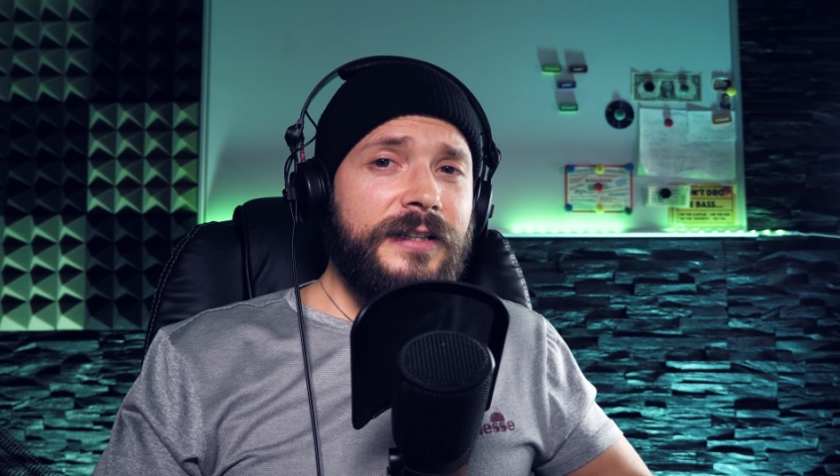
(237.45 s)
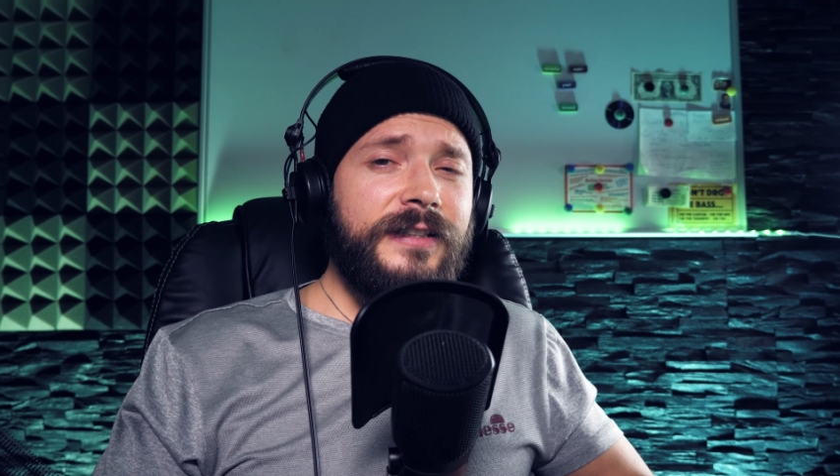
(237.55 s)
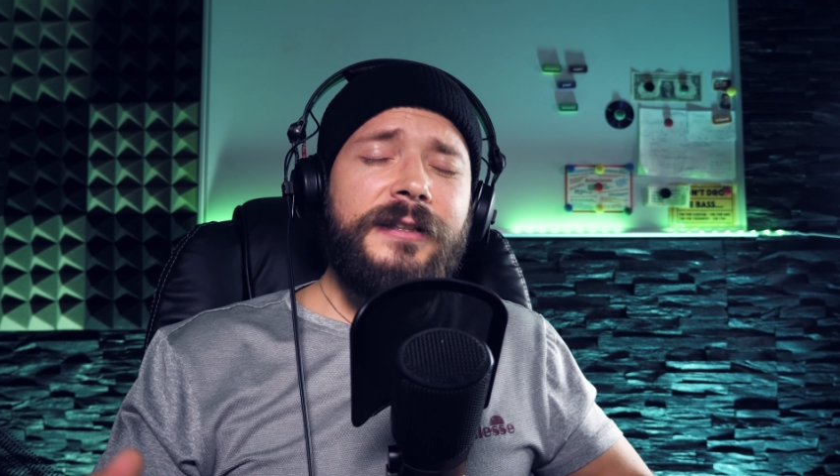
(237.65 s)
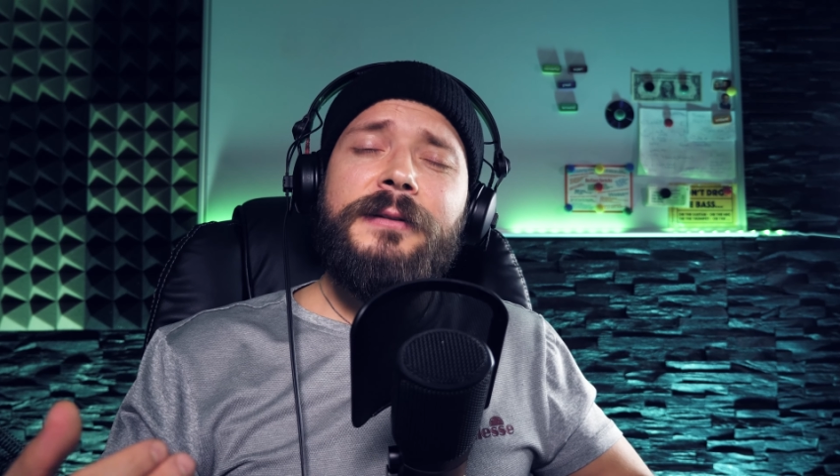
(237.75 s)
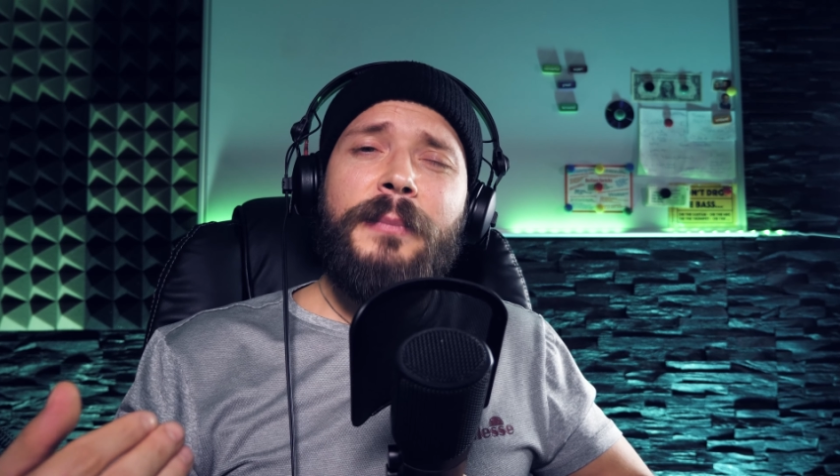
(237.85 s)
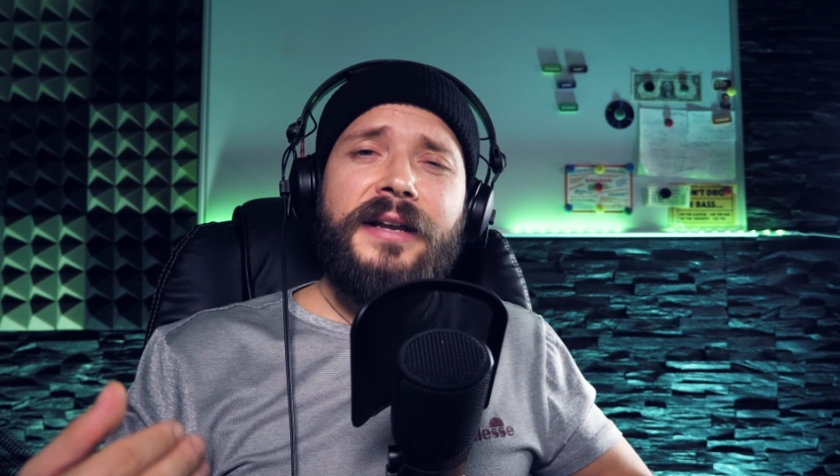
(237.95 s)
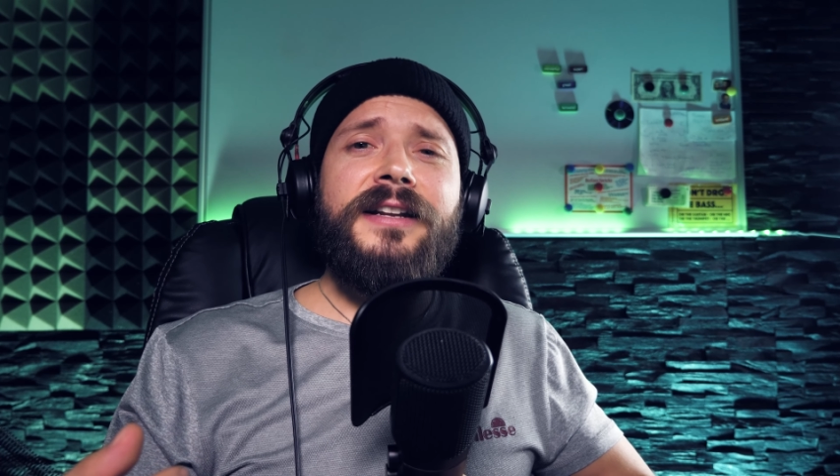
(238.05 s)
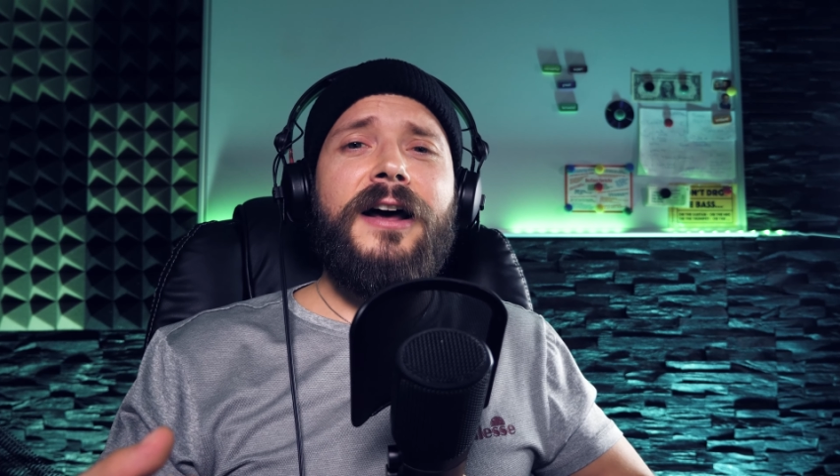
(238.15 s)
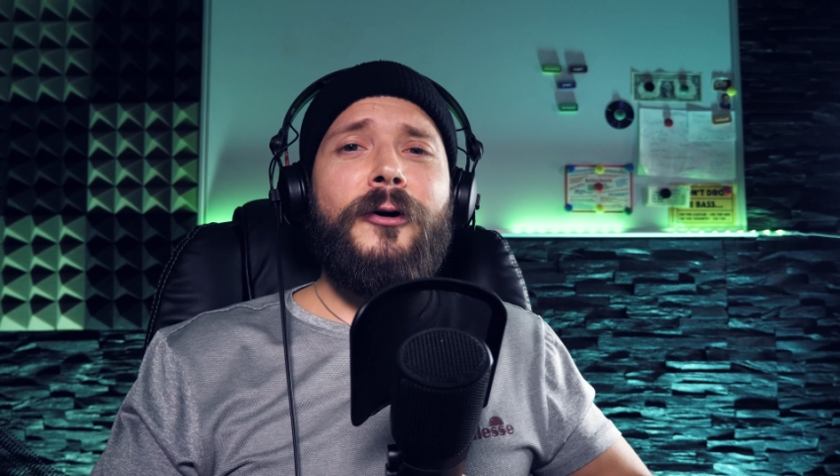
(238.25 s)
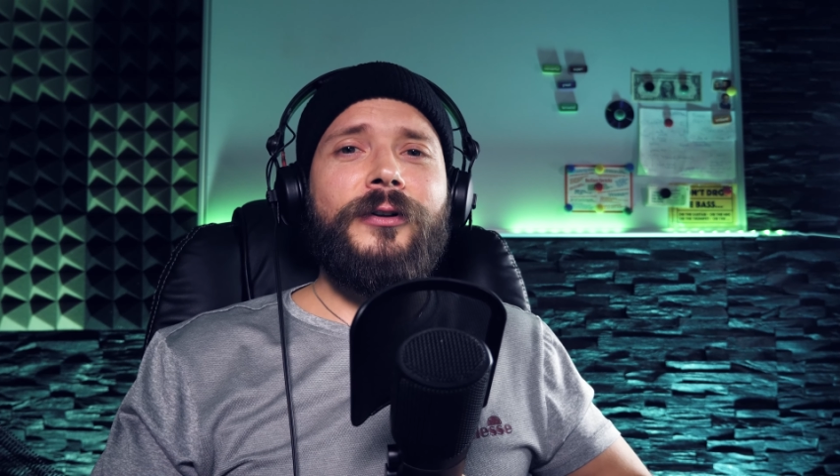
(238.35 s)
sind in
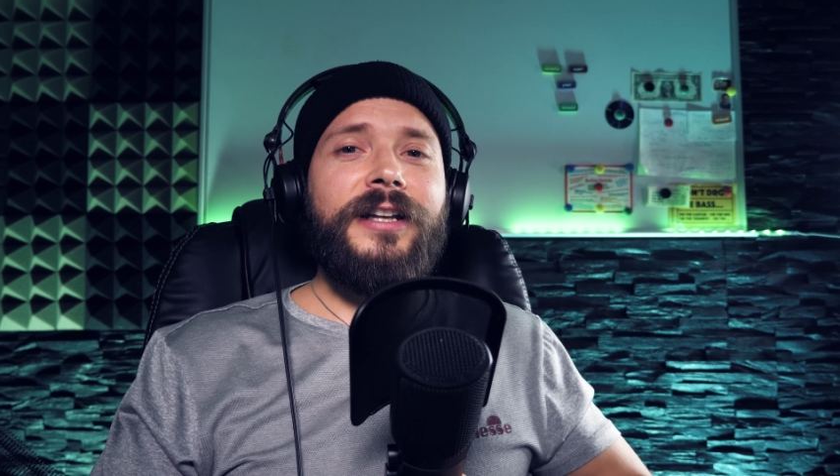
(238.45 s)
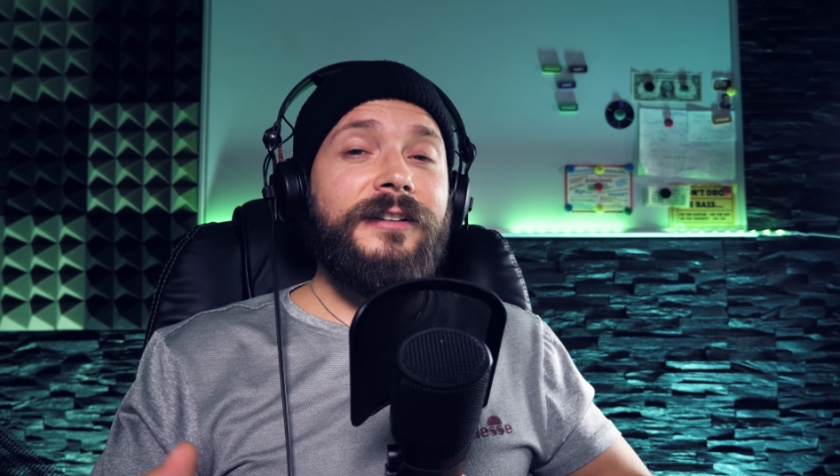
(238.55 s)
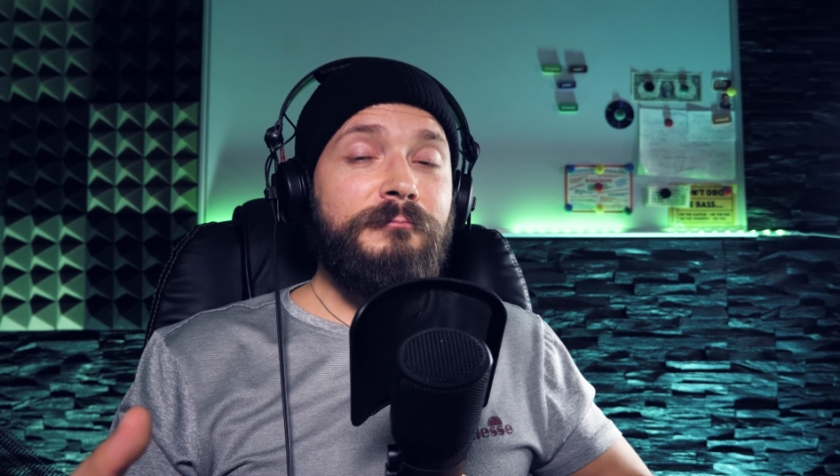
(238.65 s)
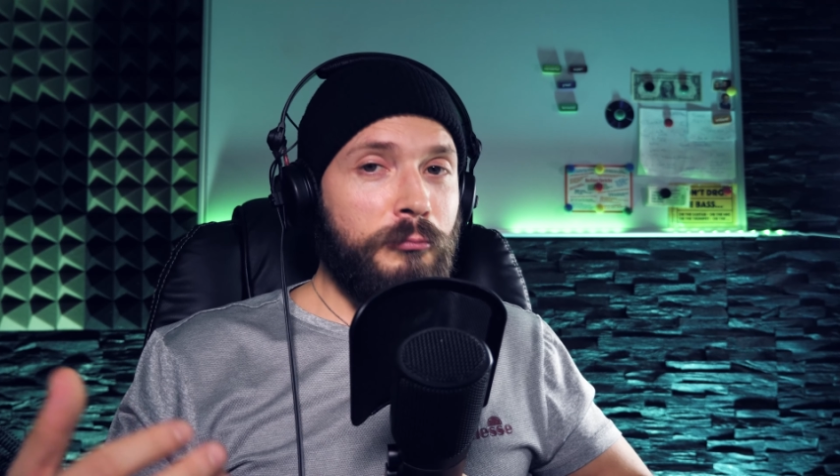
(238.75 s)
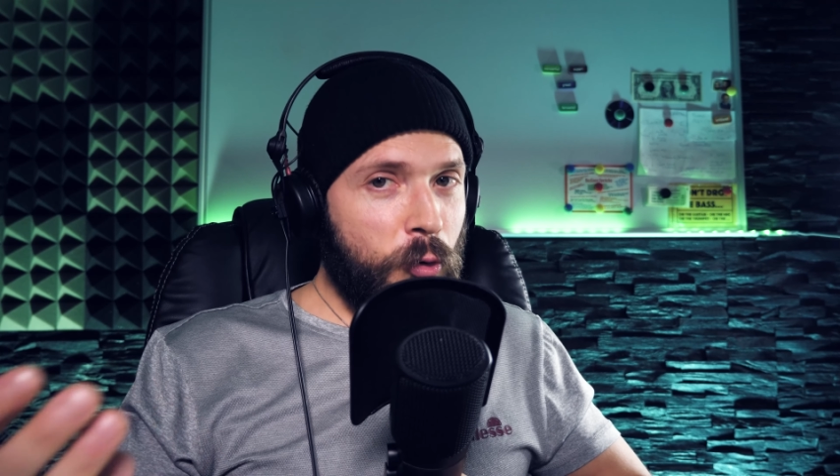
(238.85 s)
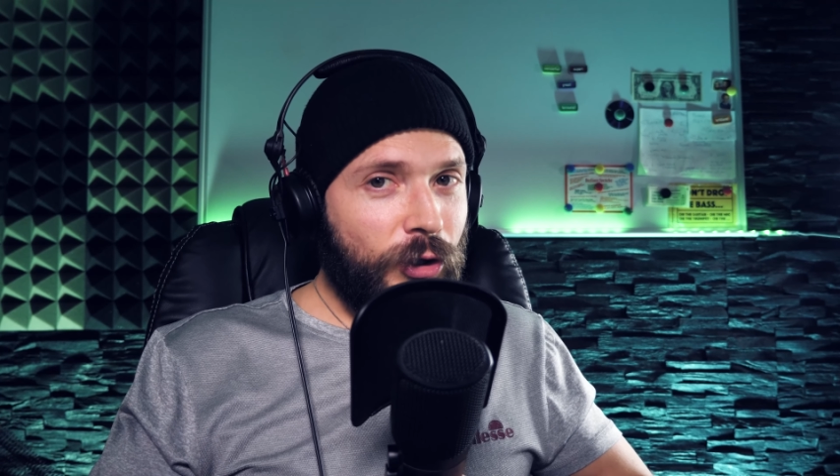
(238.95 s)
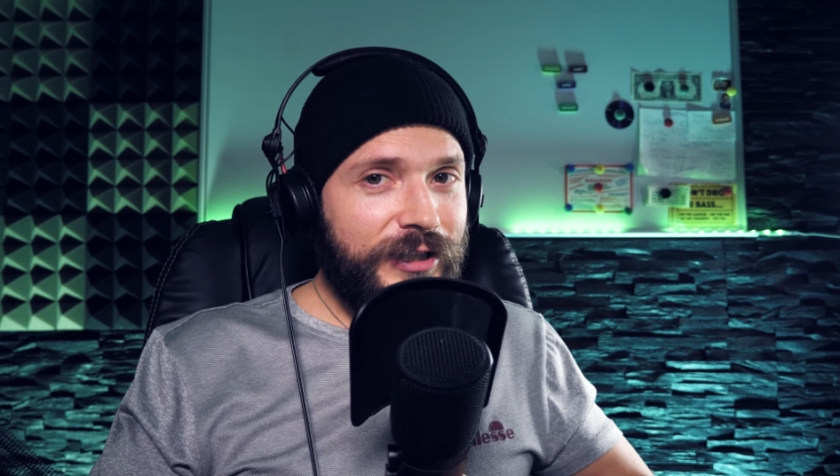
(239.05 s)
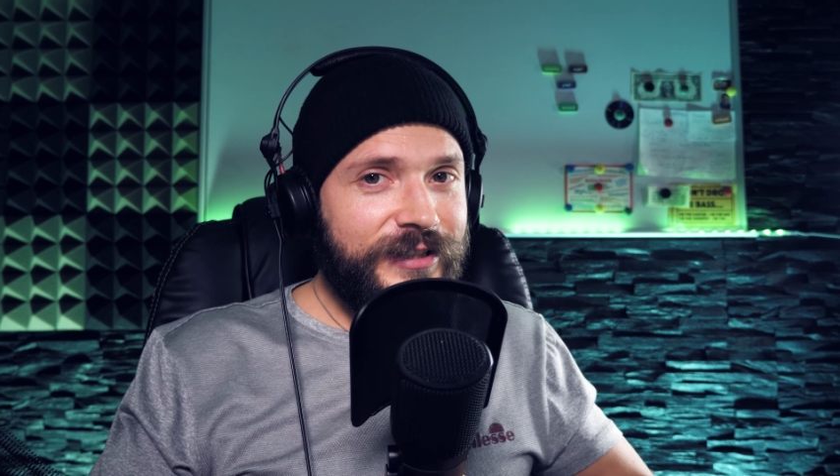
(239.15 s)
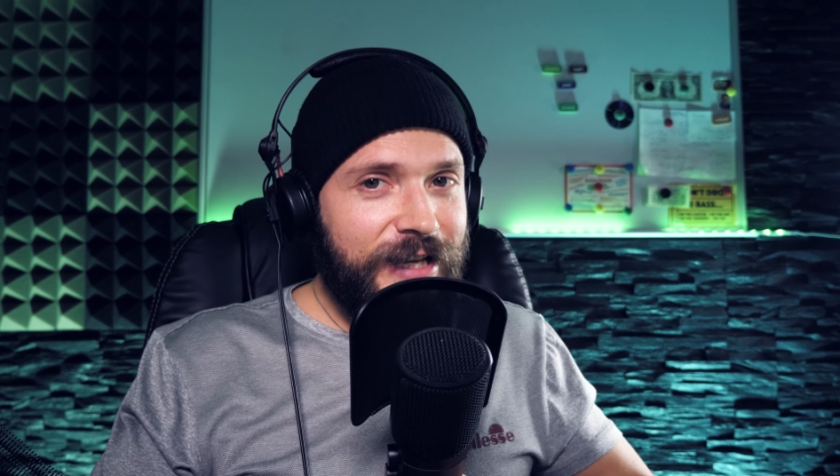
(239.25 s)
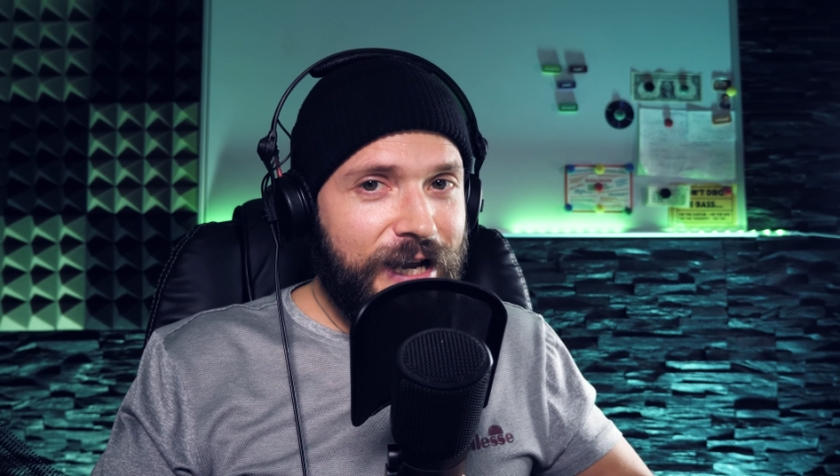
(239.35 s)
meinen Augen den
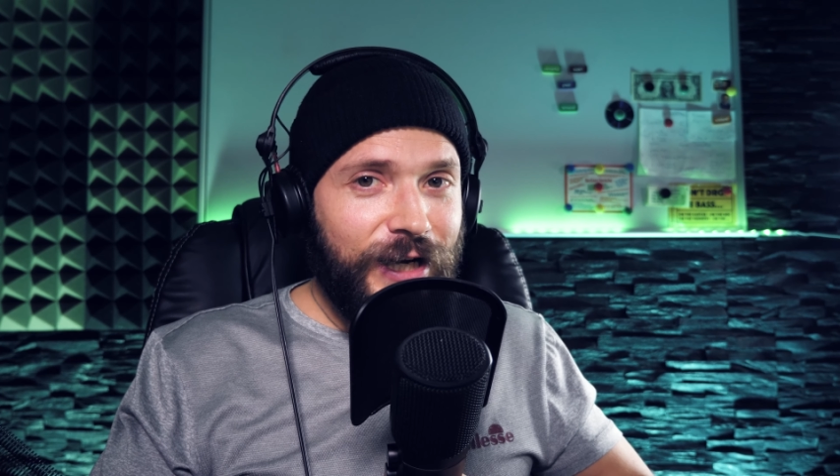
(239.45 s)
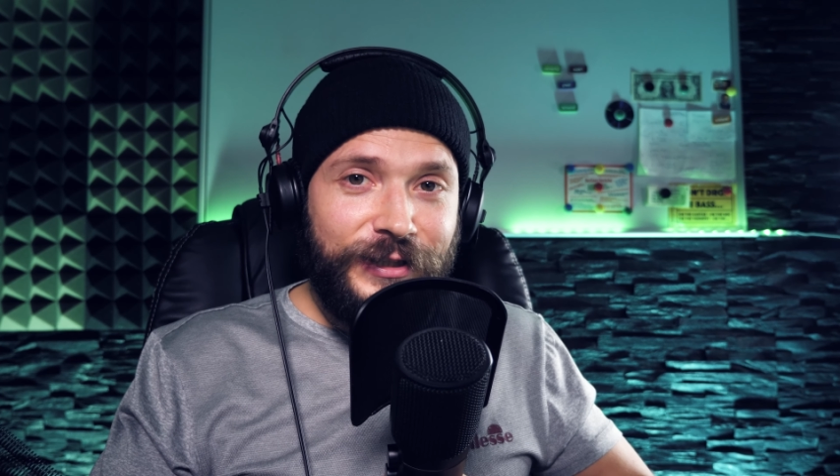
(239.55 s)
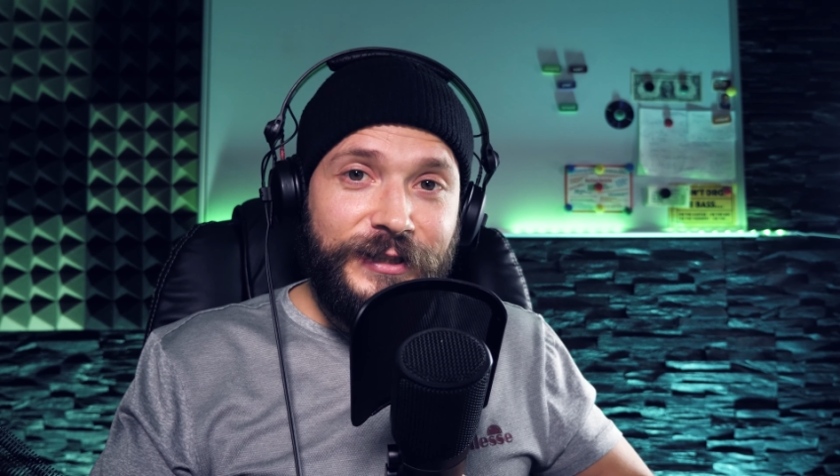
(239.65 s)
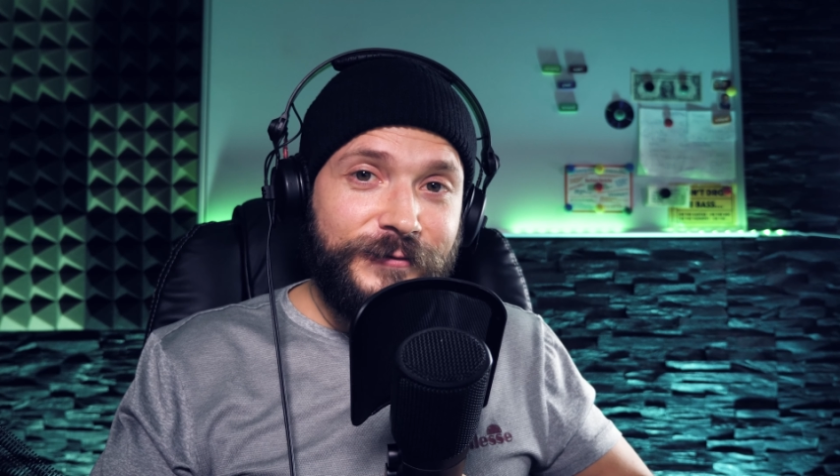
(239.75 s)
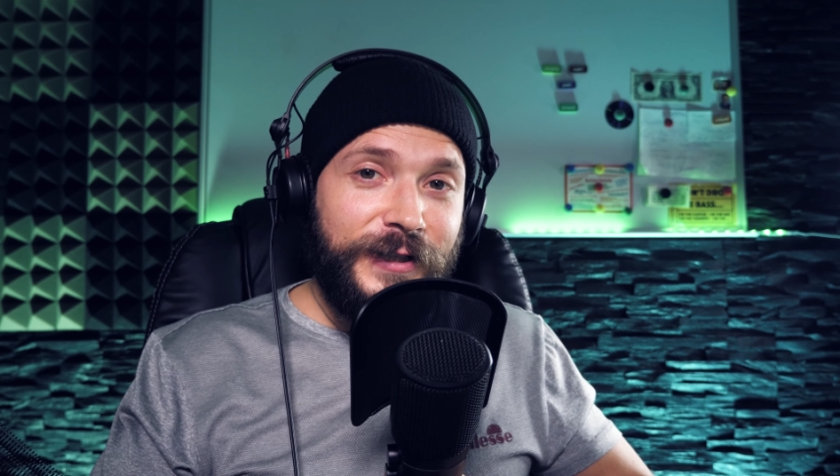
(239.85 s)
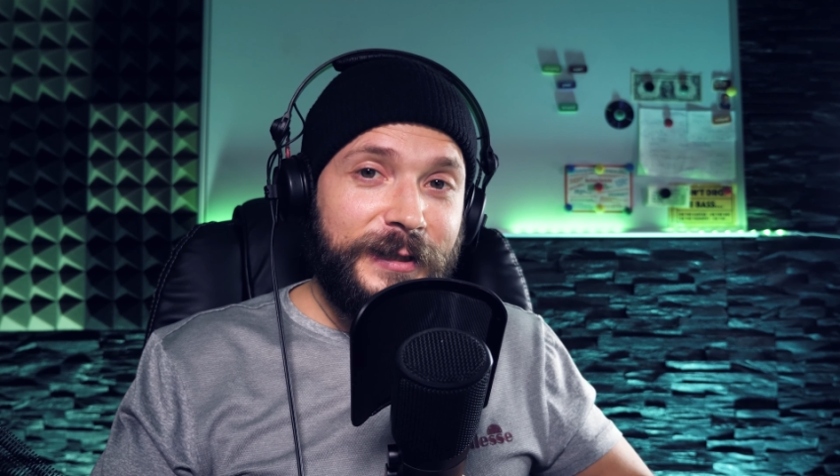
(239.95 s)
möglichen Ärger nicht